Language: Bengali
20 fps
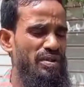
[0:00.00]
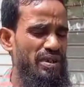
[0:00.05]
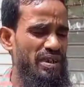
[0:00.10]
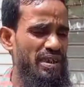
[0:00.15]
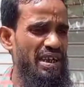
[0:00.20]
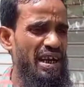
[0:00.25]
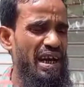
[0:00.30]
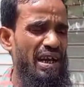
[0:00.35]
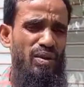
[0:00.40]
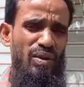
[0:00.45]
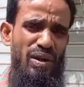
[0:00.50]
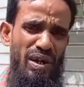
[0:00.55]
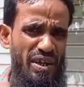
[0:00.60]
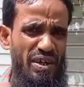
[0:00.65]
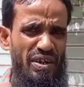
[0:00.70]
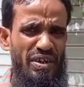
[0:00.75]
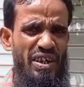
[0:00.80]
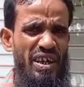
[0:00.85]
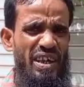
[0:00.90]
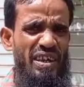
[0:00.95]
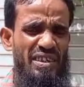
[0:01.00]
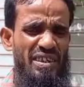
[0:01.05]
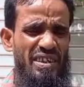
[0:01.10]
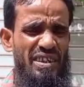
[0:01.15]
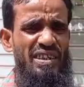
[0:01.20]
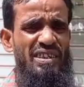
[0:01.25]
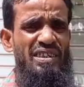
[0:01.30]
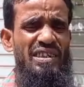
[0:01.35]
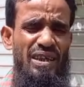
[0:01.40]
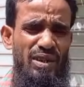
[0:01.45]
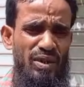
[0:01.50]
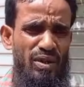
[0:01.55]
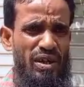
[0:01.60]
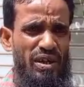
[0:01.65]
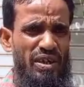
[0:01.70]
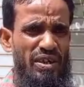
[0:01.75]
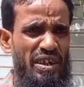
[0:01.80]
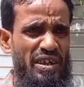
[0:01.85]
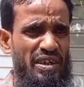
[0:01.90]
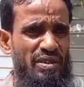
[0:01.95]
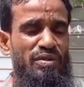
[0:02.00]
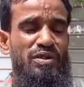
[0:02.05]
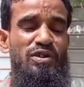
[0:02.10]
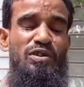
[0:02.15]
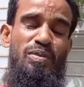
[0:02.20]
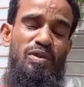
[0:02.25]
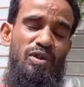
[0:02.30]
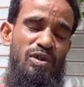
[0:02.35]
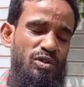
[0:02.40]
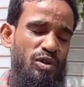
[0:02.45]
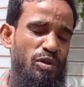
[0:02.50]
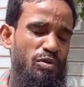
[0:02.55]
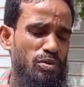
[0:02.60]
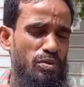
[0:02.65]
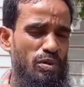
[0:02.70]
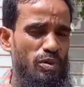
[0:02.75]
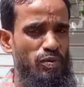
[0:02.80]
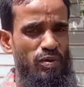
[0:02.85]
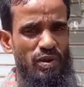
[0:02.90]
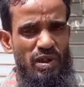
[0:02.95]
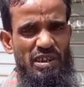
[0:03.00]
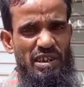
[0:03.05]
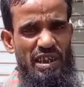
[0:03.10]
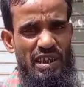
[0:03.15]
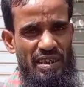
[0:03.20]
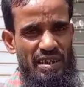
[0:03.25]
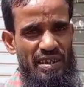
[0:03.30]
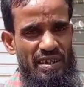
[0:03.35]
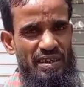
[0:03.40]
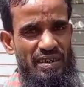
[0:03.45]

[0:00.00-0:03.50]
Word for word: উনি কালো ঘরে নিয়ে আসে সাদো ঘরে নিয়ে আসে উনি সবসময় পুলিশ থাকে